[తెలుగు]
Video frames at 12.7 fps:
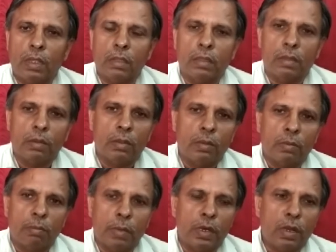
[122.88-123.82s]
పిల్లలు కూడా
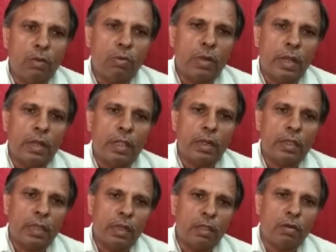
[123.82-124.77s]
ఏంటిదంటే తల్లిదండ్రుల
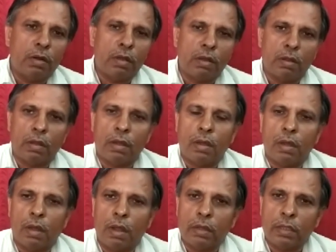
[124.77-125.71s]
ఆర్థిక
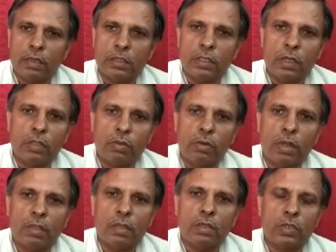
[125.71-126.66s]
స్థితిగతులను అర్థం
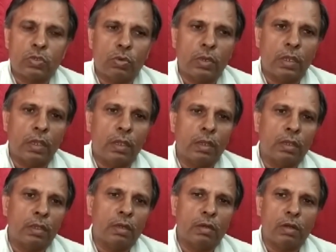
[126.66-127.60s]
చేసుకొని
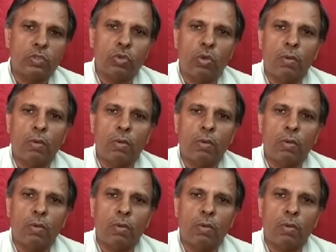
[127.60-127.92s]
నడుచుకోవాలి